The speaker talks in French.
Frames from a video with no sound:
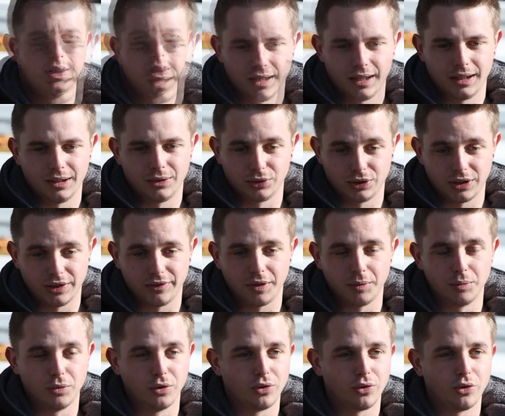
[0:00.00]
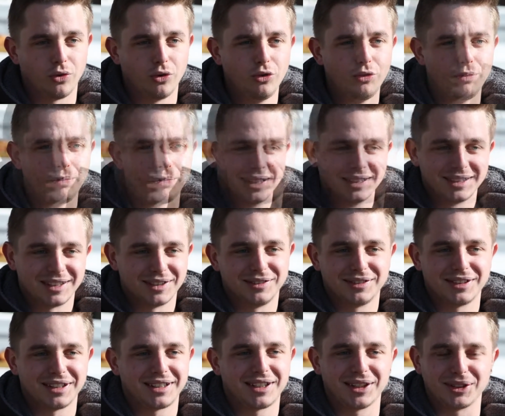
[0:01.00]
Et donc j'avais mon groupe, ça
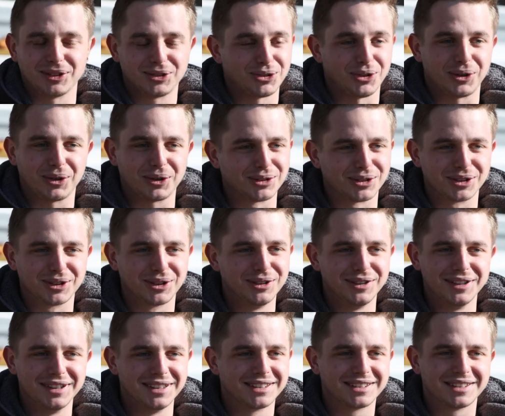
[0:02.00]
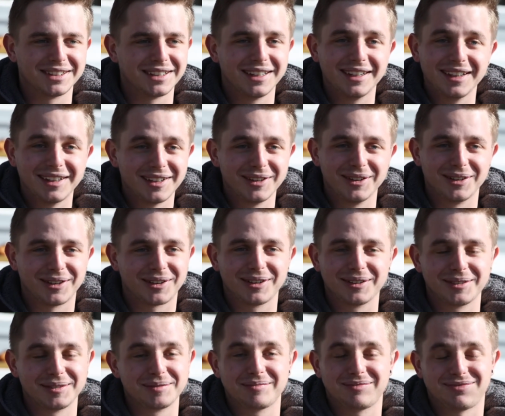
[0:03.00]
faisait 15 jours qu'on se connaissait. Euh,
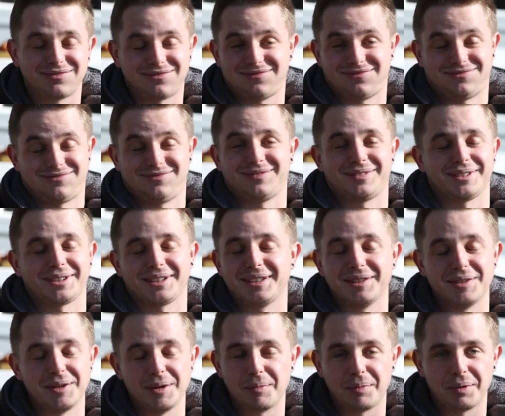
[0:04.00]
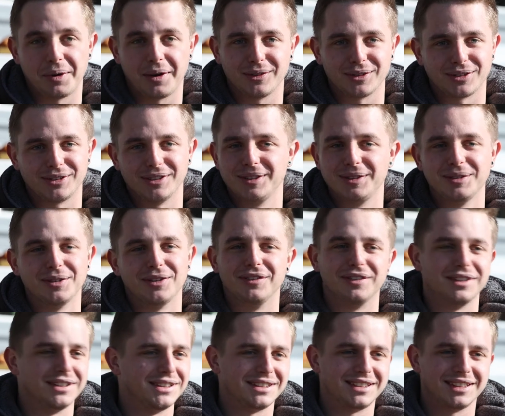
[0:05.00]
on savait pas, on s'est dit on
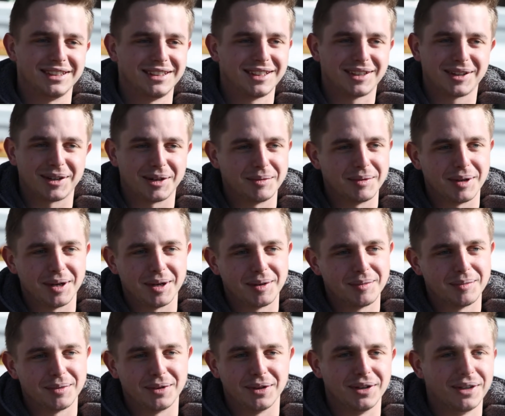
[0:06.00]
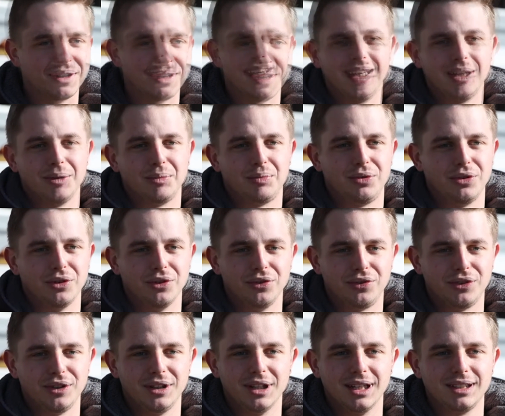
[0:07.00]
va essayer quand même. Et puis au
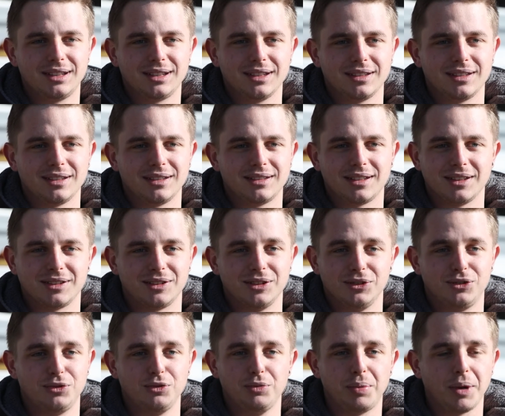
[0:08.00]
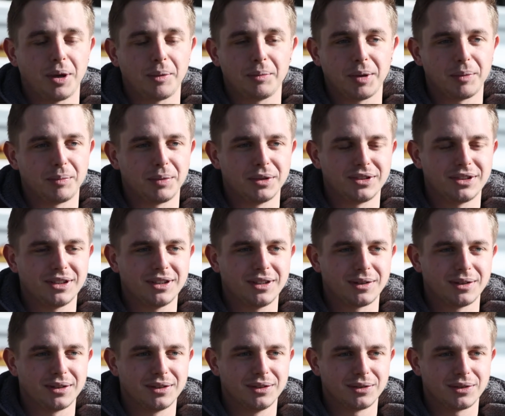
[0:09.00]
final ça, s'est super bien passé
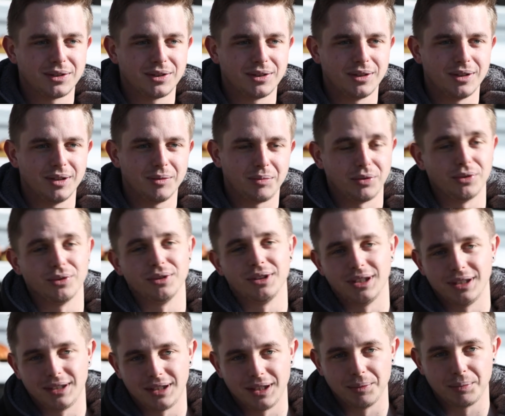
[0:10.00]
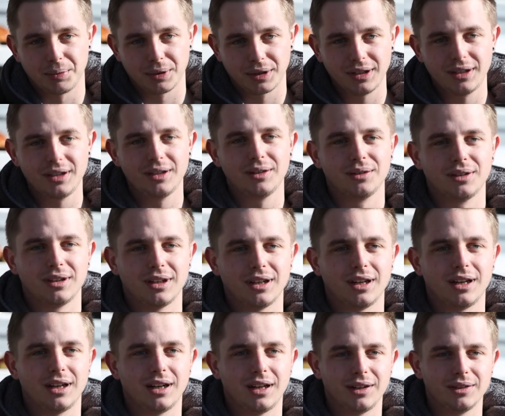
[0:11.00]
quoi. Donc, et puis on a été pris, on
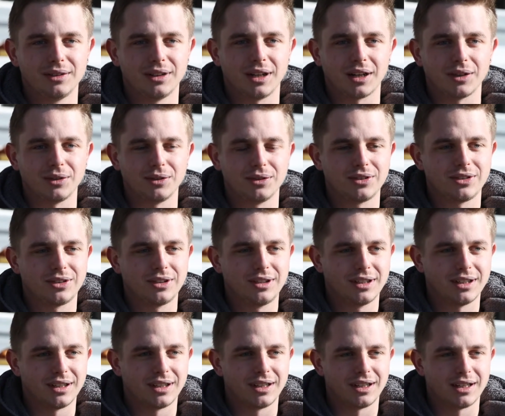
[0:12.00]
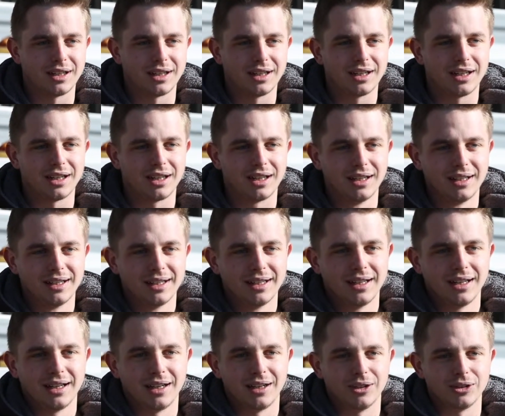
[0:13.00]
a, réussi à,
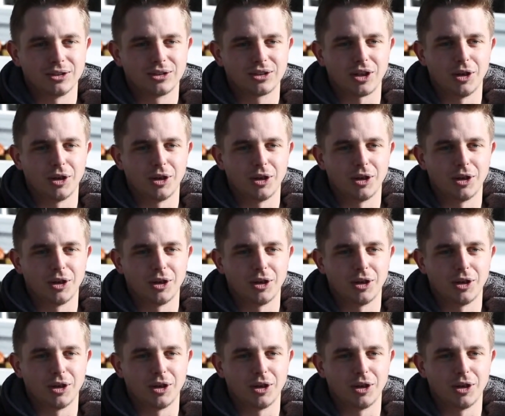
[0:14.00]
à se